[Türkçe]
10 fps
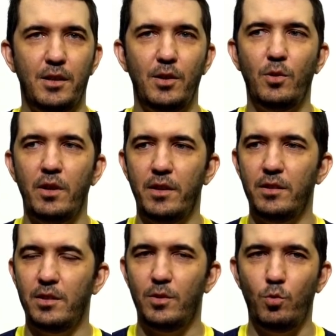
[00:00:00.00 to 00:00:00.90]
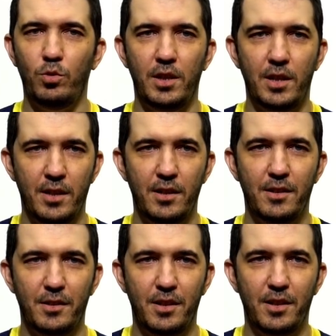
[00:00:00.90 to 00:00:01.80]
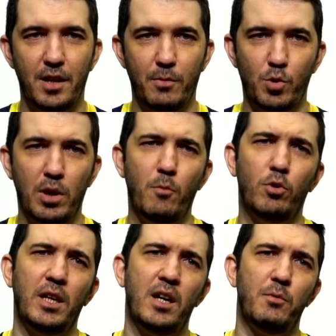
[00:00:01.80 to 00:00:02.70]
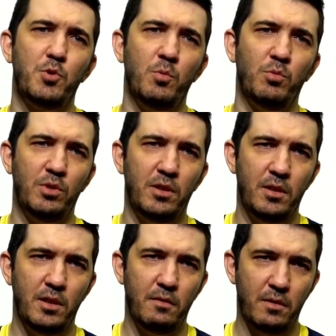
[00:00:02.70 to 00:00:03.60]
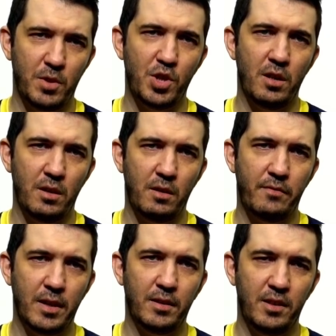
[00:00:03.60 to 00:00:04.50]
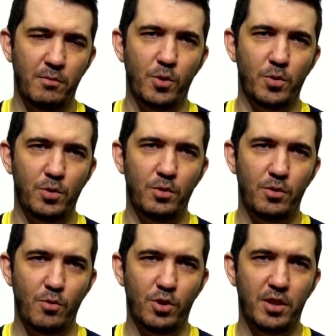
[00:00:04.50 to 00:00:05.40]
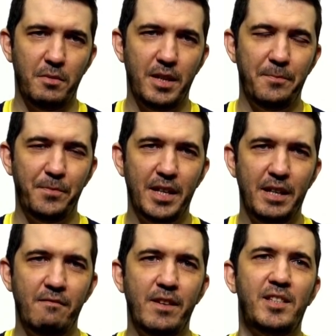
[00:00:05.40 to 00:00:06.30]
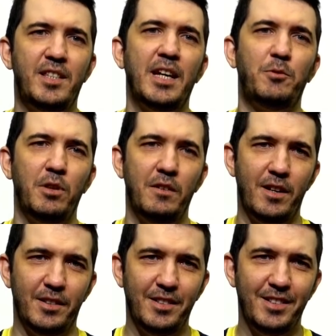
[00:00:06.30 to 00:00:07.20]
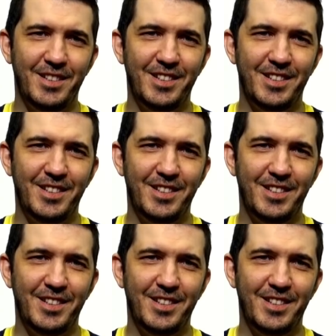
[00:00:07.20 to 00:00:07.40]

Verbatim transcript: evet, hoodie ile e, ama Oradaki kapşonumun e, amacı farklıydı biliyorsun. Orada bir investigate olayı vardı.